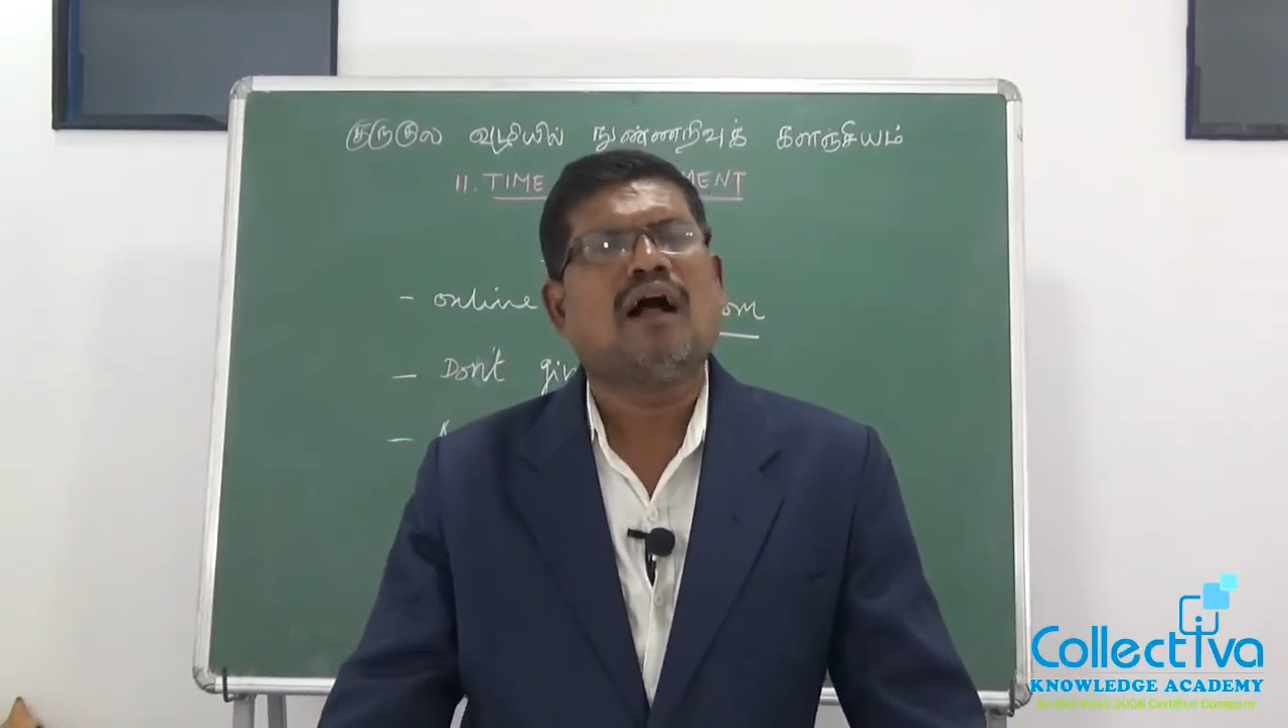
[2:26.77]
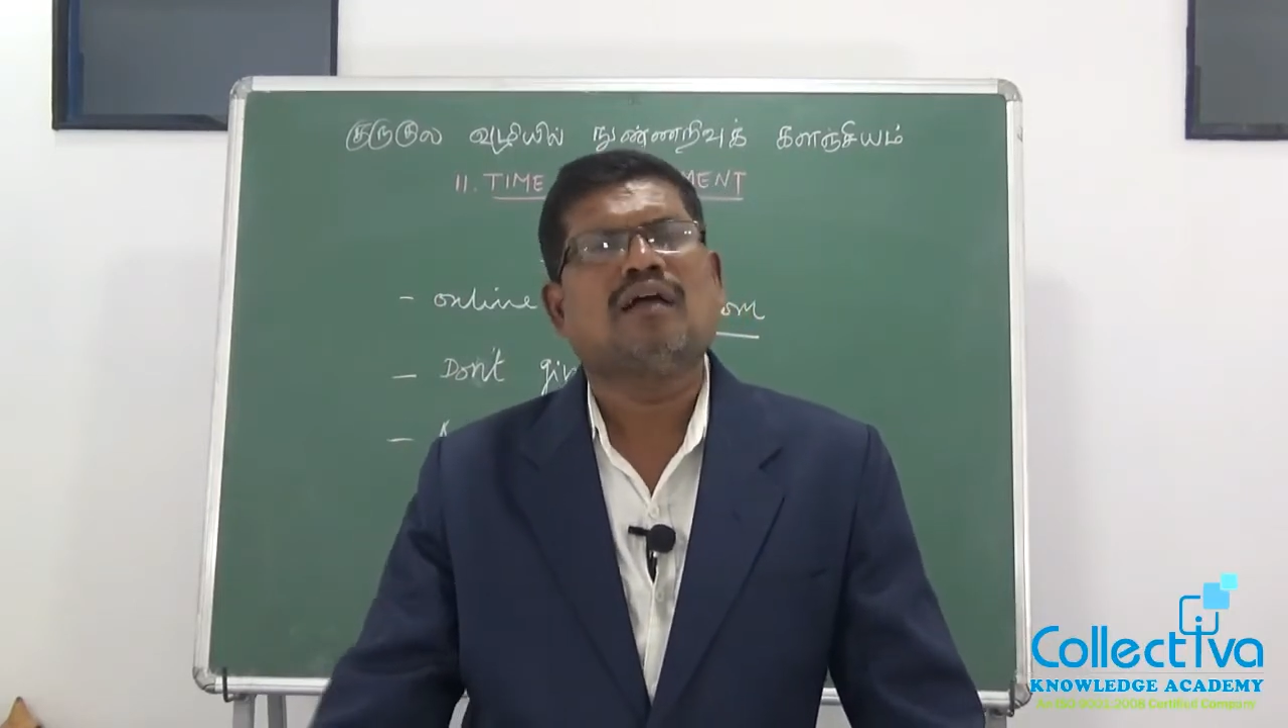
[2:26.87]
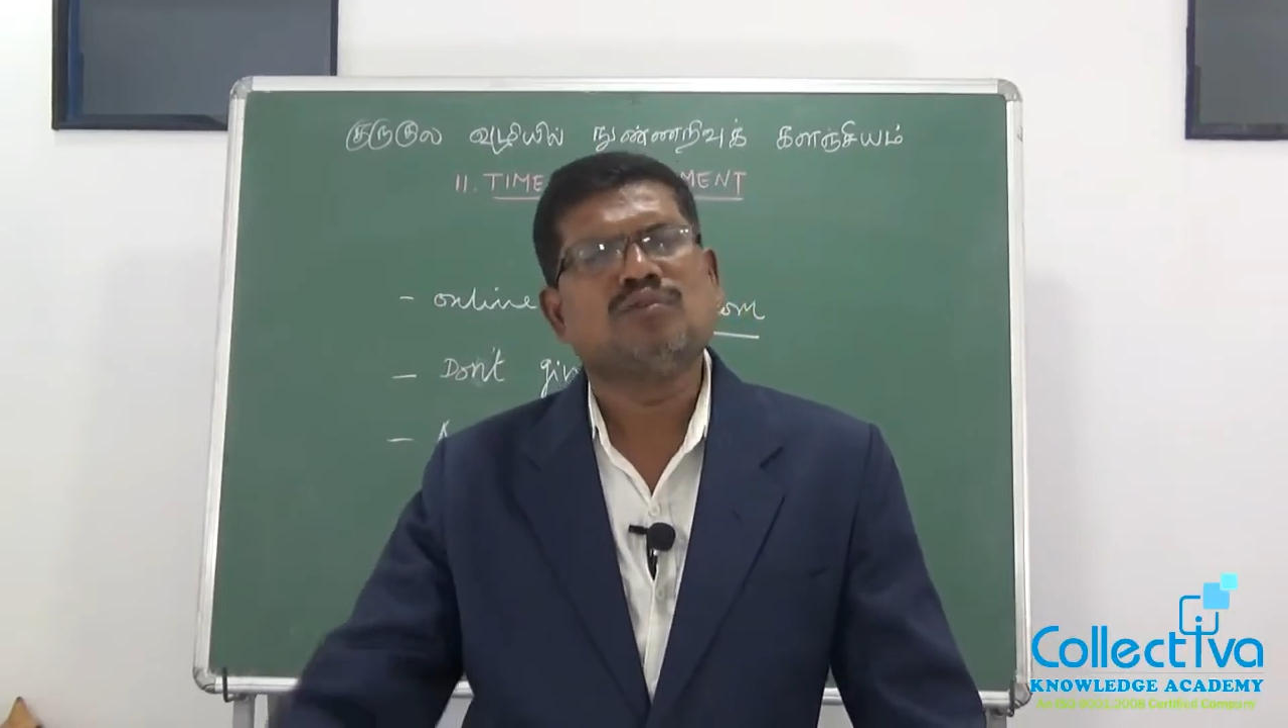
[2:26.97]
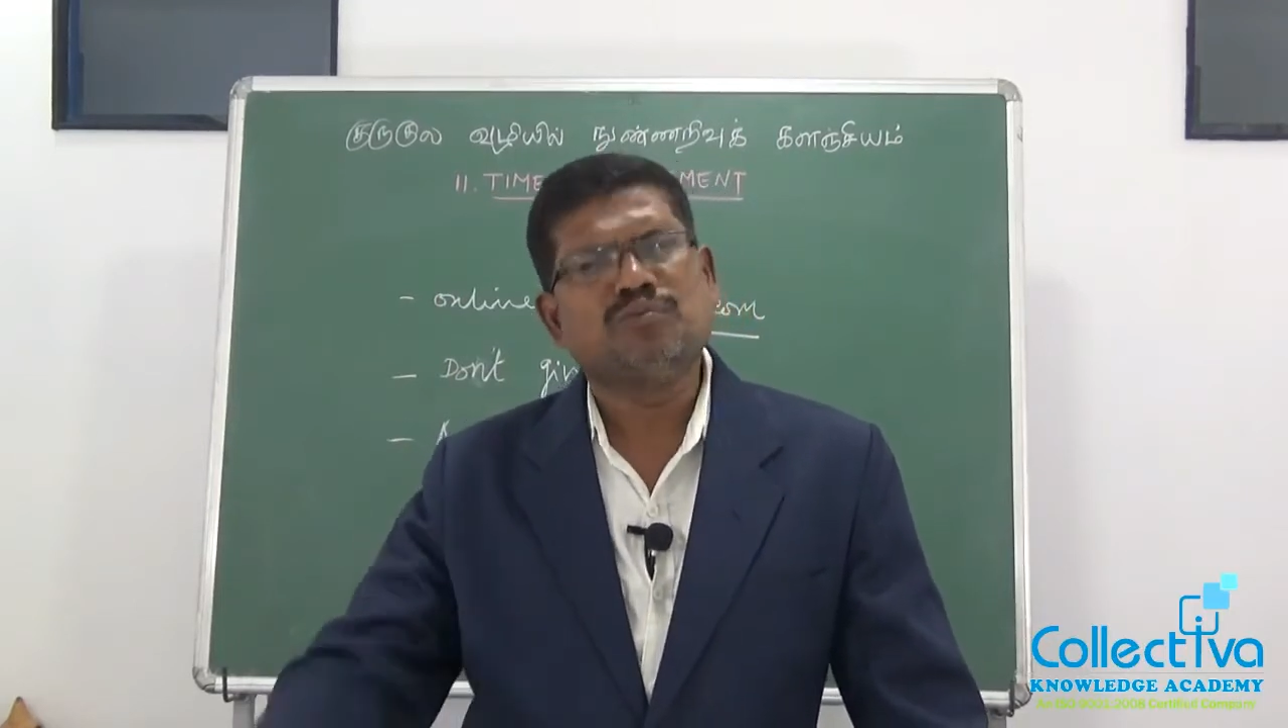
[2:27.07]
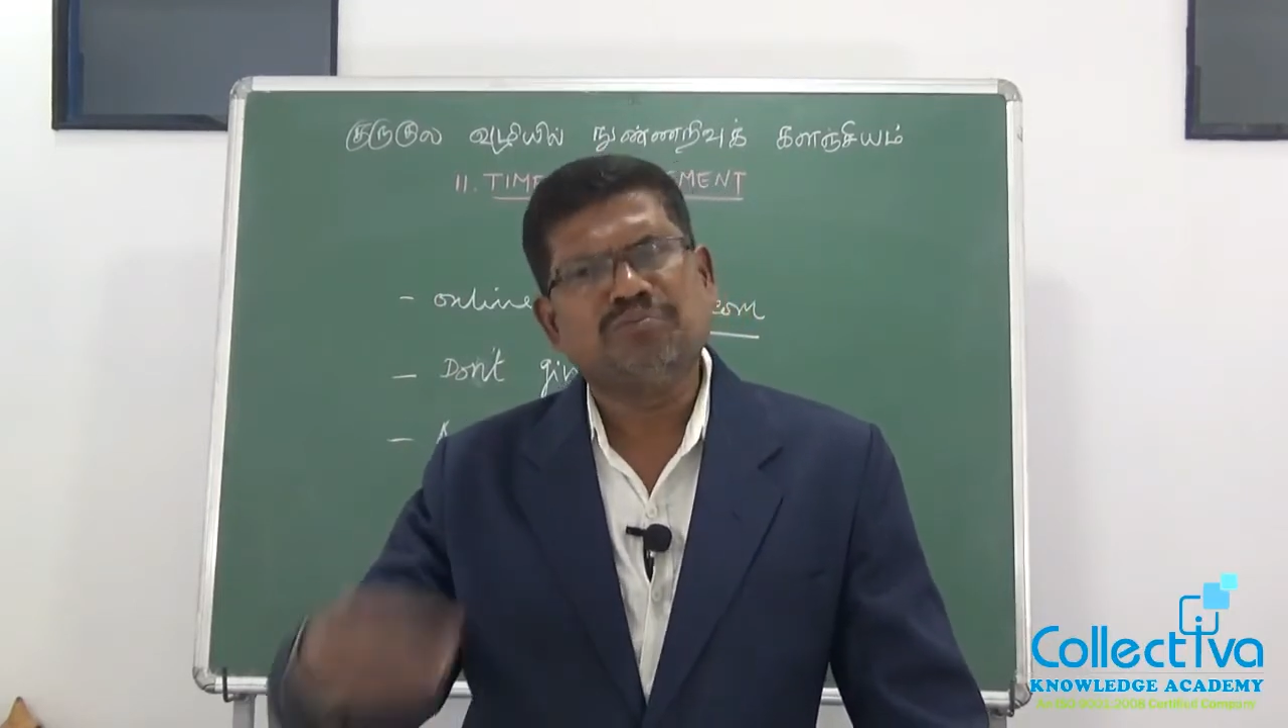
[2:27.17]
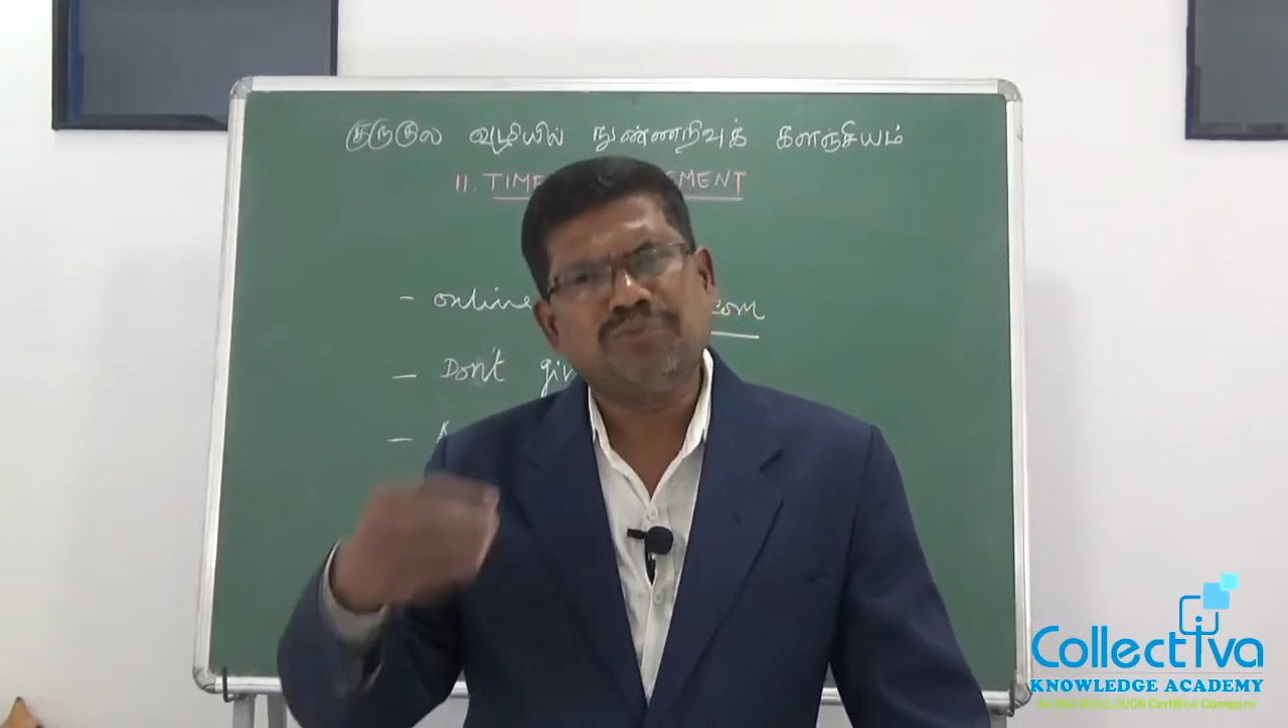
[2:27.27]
அது